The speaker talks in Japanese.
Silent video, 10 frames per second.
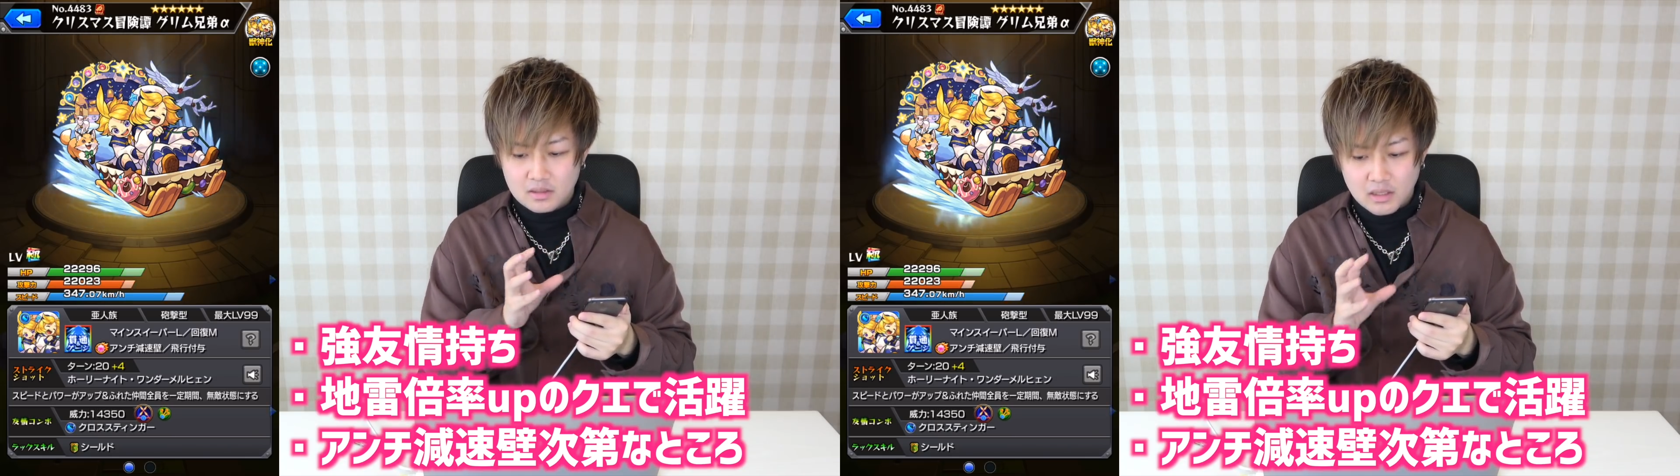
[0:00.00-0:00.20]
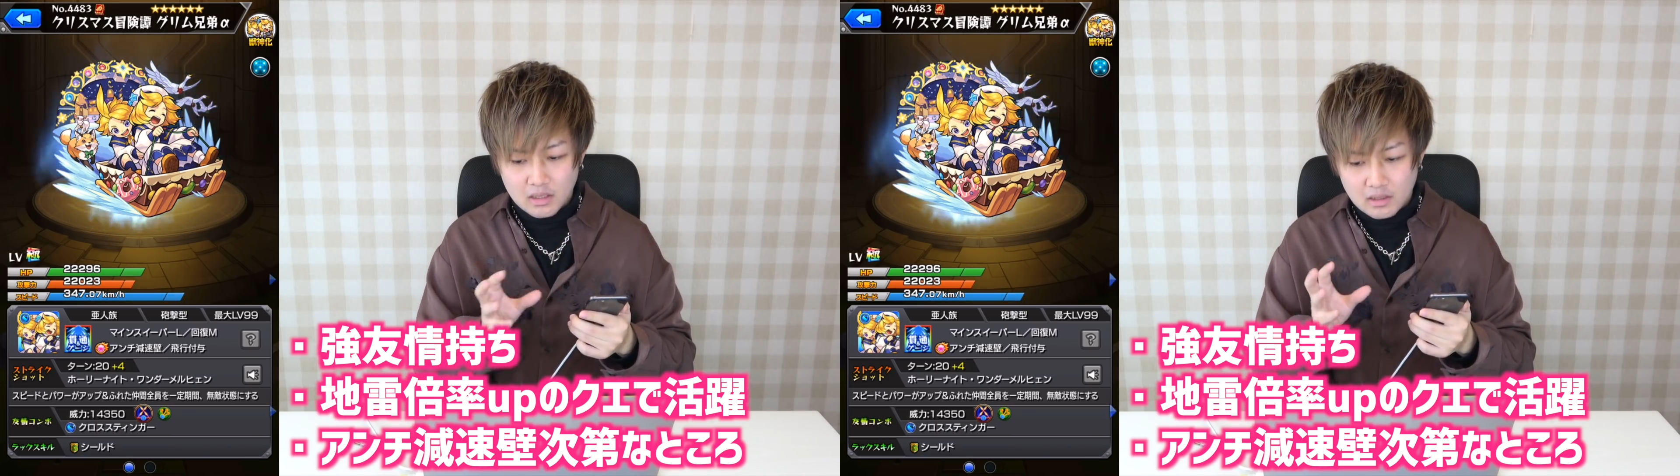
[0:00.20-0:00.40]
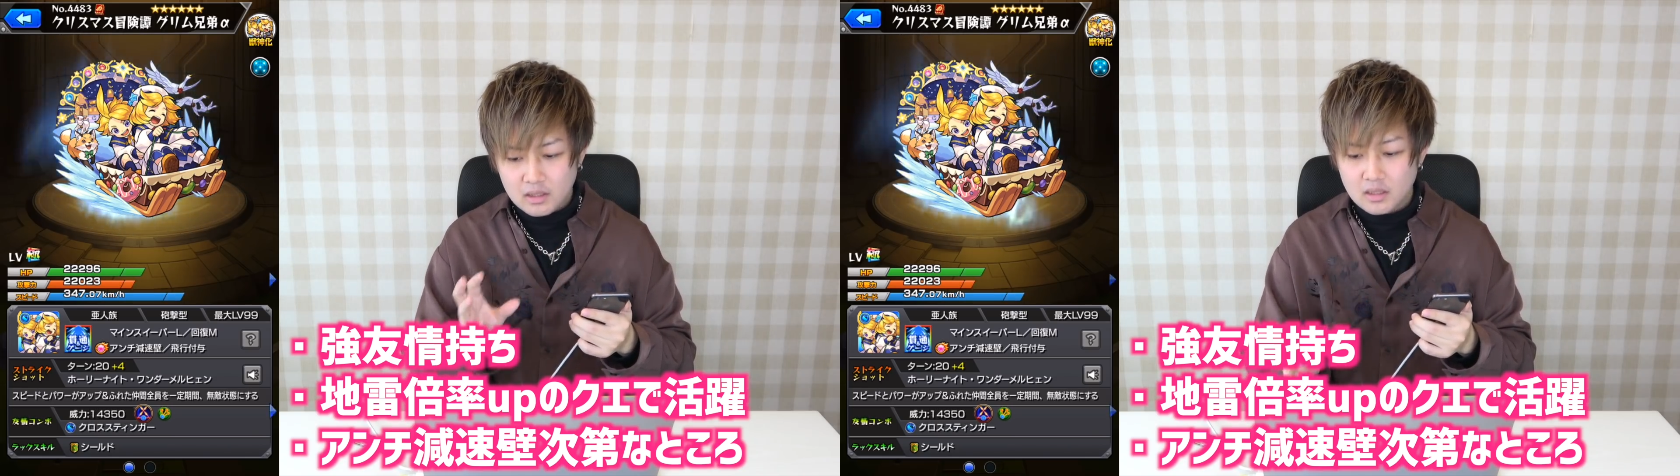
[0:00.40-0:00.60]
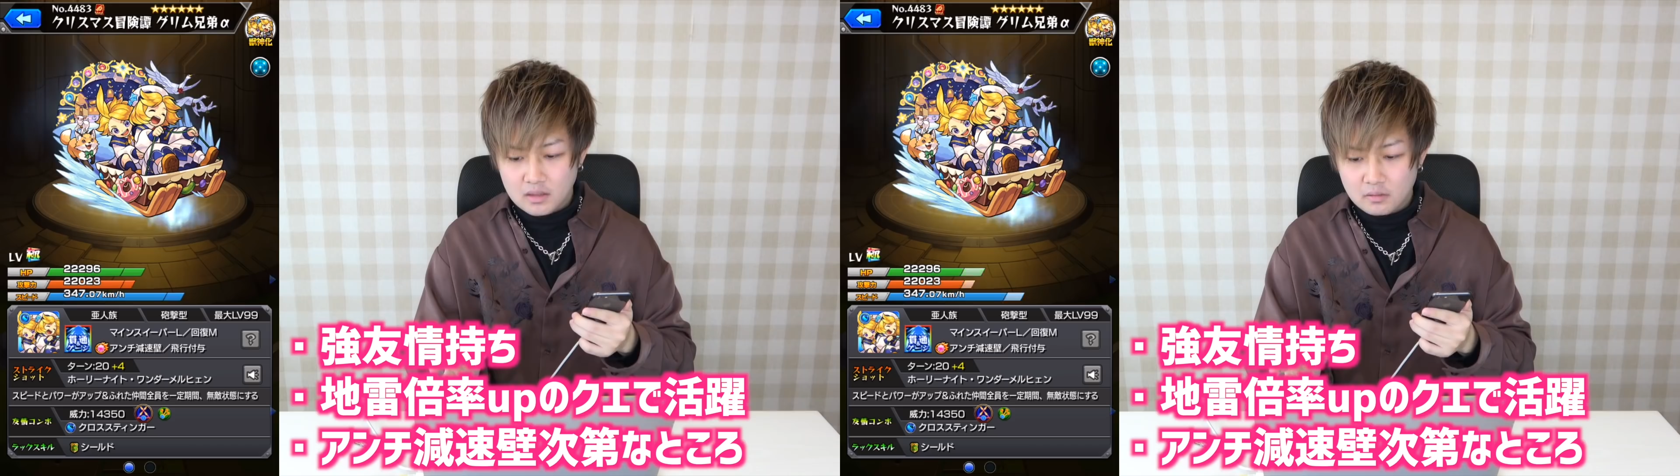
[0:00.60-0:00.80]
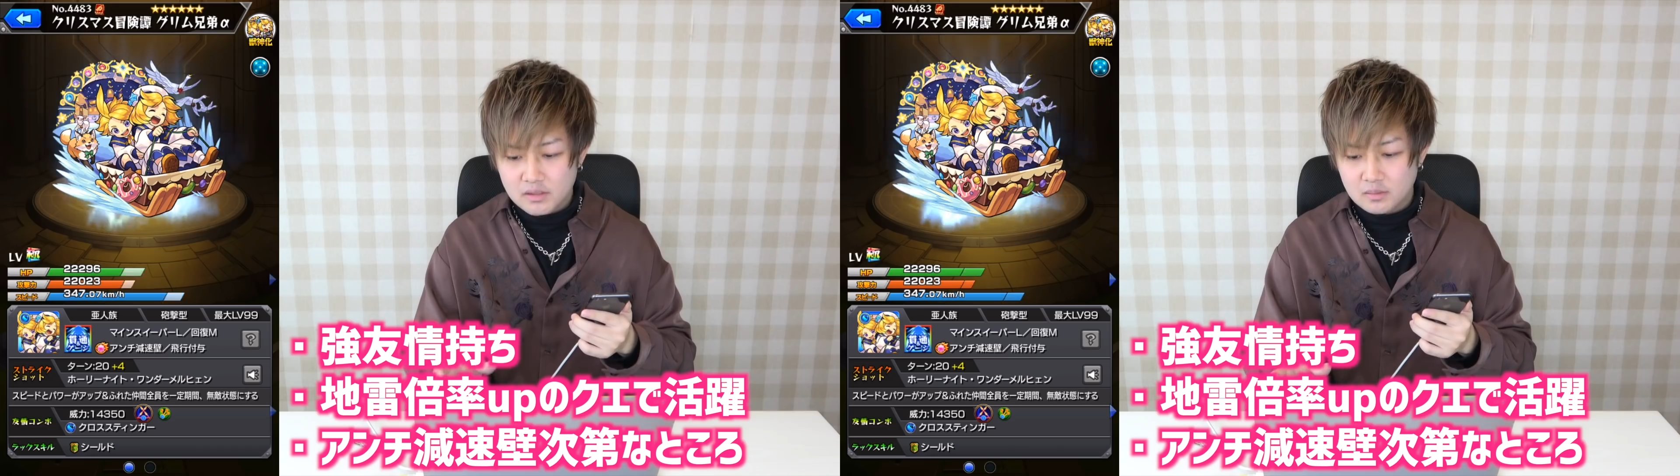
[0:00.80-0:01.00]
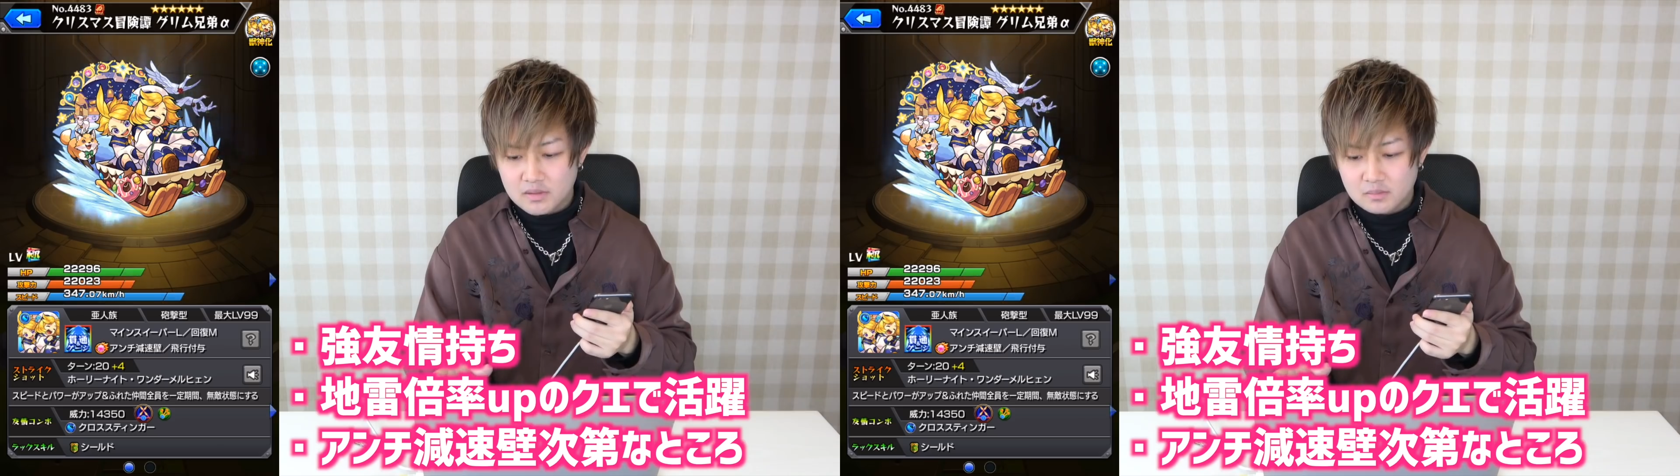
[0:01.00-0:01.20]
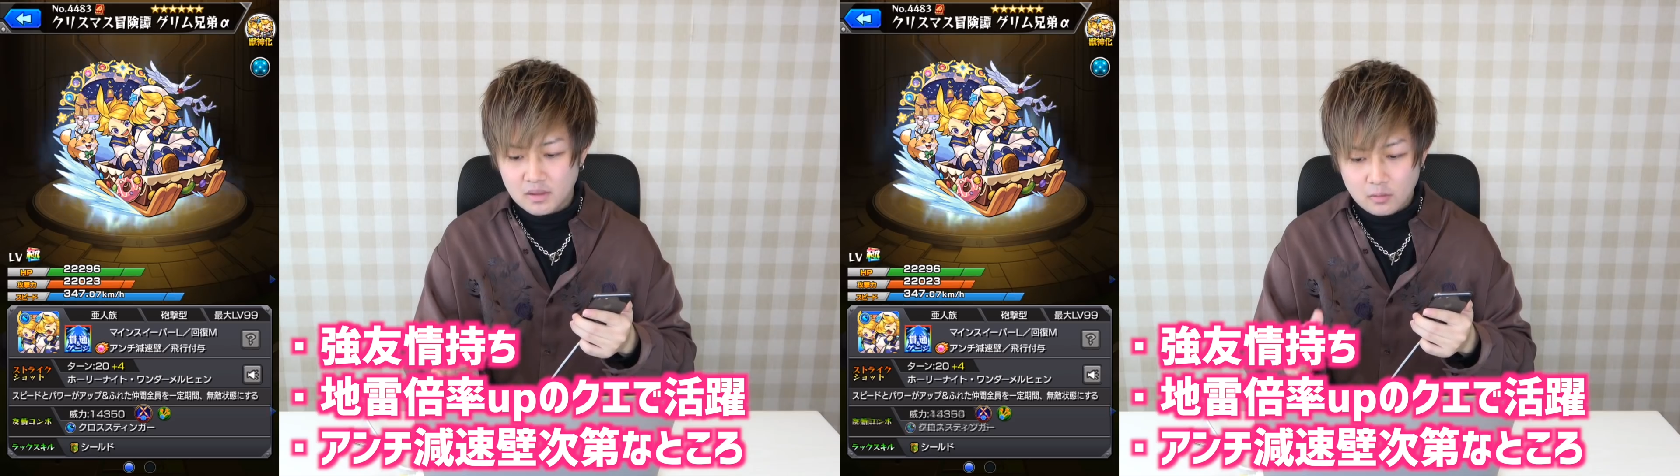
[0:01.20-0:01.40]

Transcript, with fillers: ができないキャラでございます、